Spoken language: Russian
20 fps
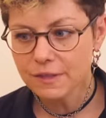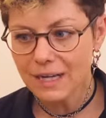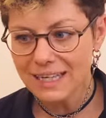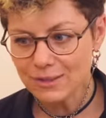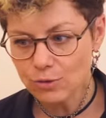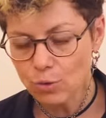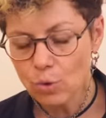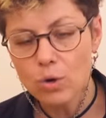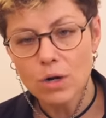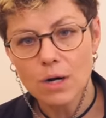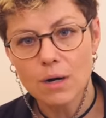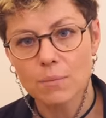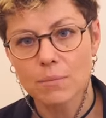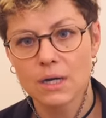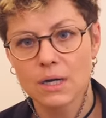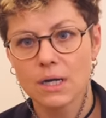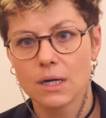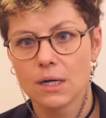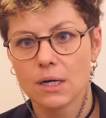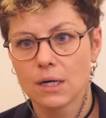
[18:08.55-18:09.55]
котором
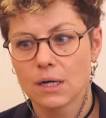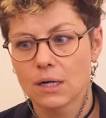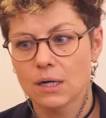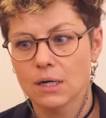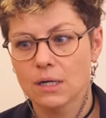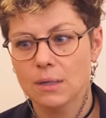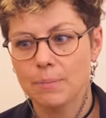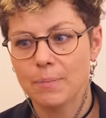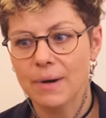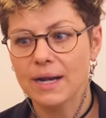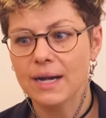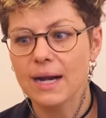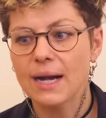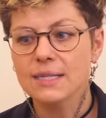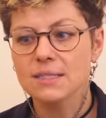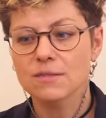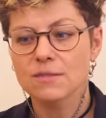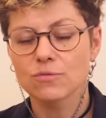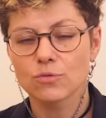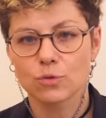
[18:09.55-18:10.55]
а,
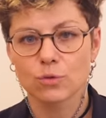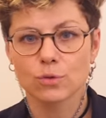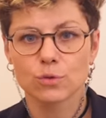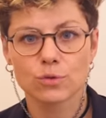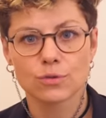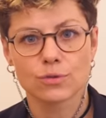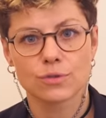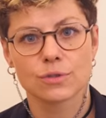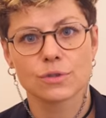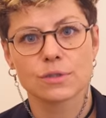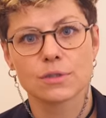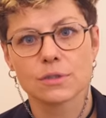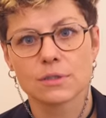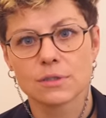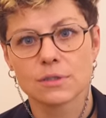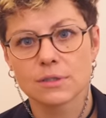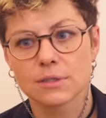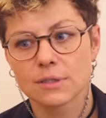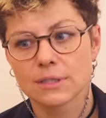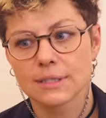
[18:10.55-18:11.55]
показывают
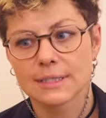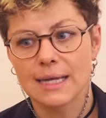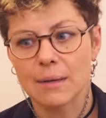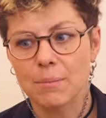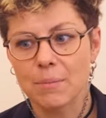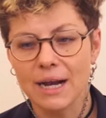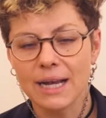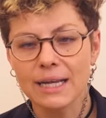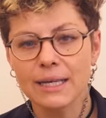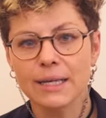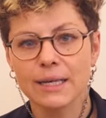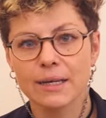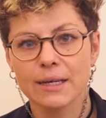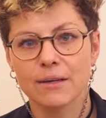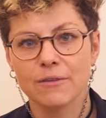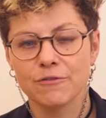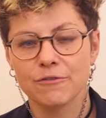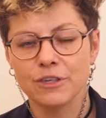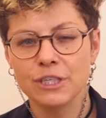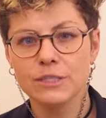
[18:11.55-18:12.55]
э, собаки
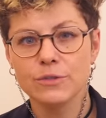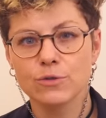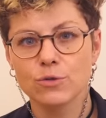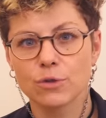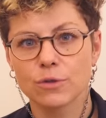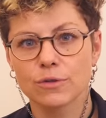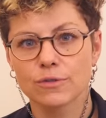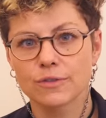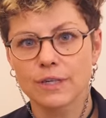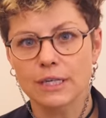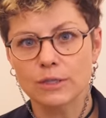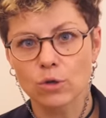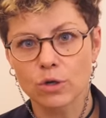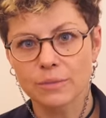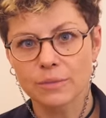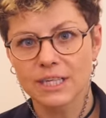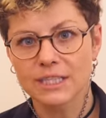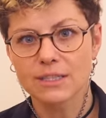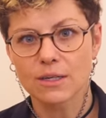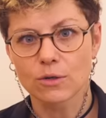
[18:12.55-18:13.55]
видео, в
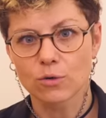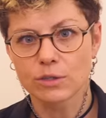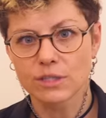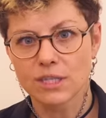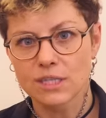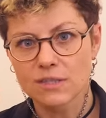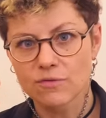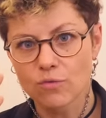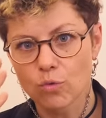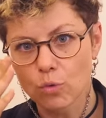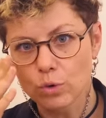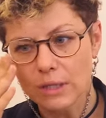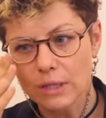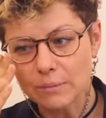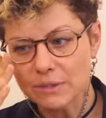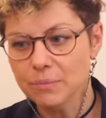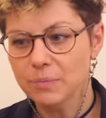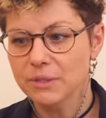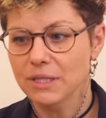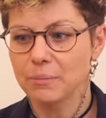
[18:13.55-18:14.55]
котором есть какой-то звук.
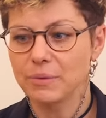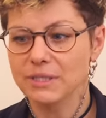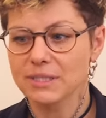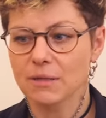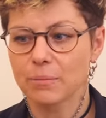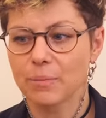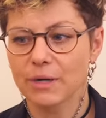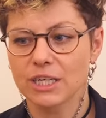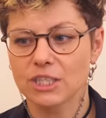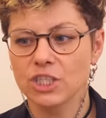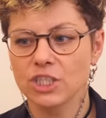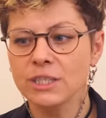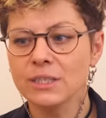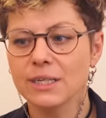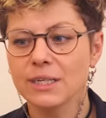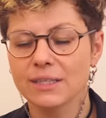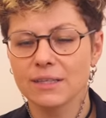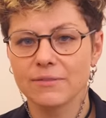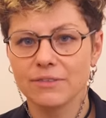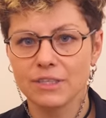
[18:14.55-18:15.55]
Там типа написано
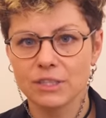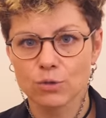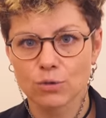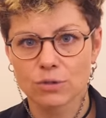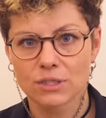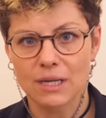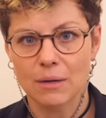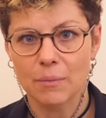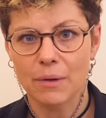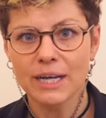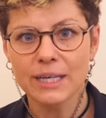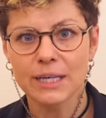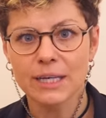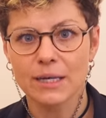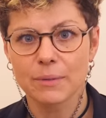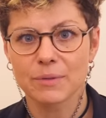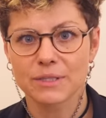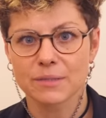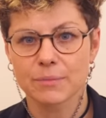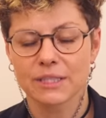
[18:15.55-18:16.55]
«покажите это видео собаки
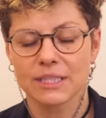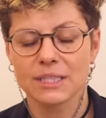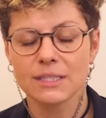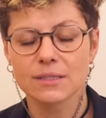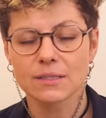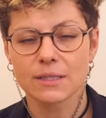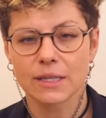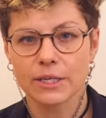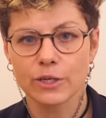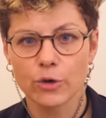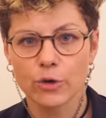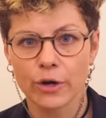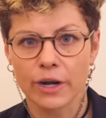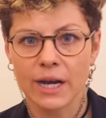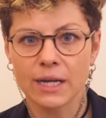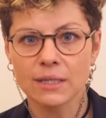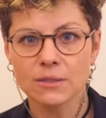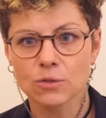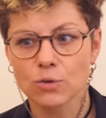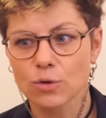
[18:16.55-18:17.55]
и посмотрите на ее
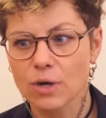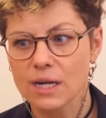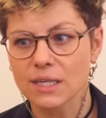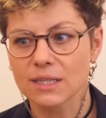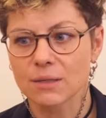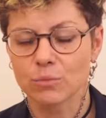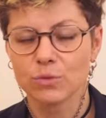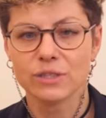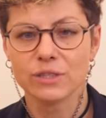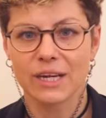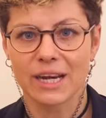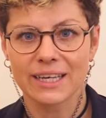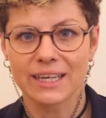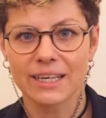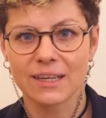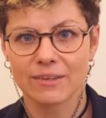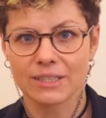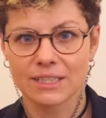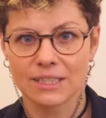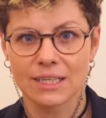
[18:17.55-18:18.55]
реакцию, как она будет
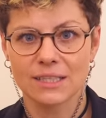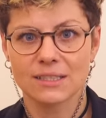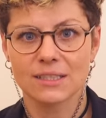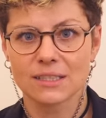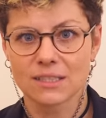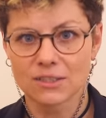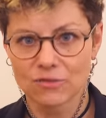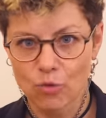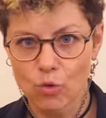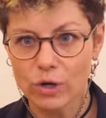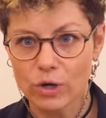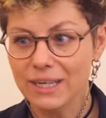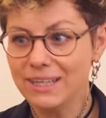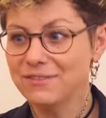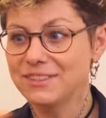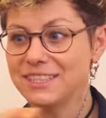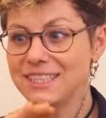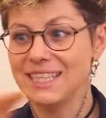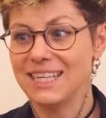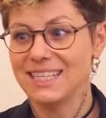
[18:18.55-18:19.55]
реагировать на этот звук».
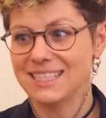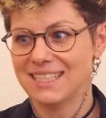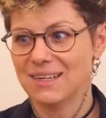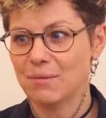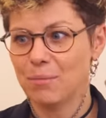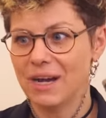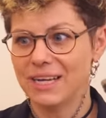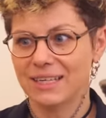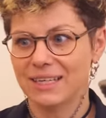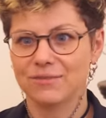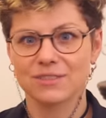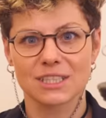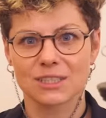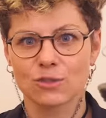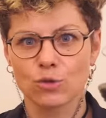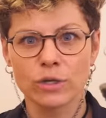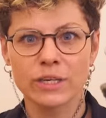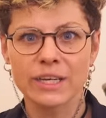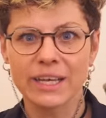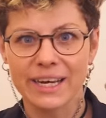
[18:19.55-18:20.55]
И все собаки в
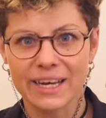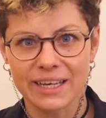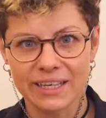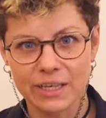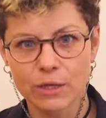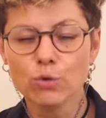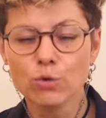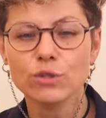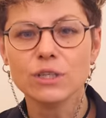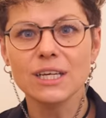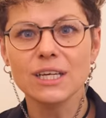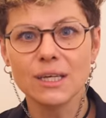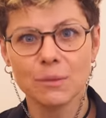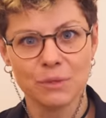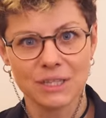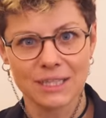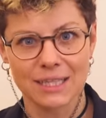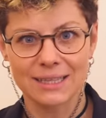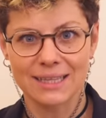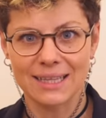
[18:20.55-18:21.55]
ТикТоке реагируют
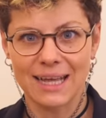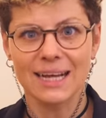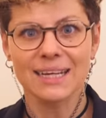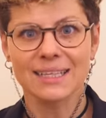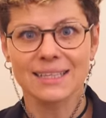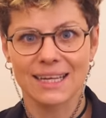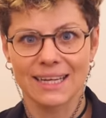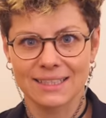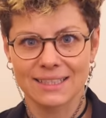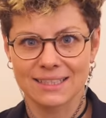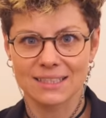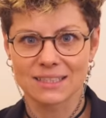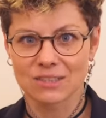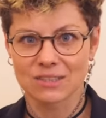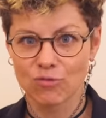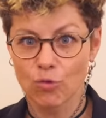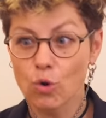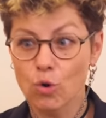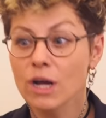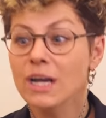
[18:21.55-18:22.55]
именно так на этот
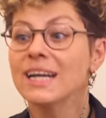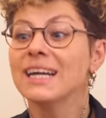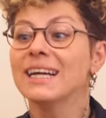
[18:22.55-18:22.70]
звук.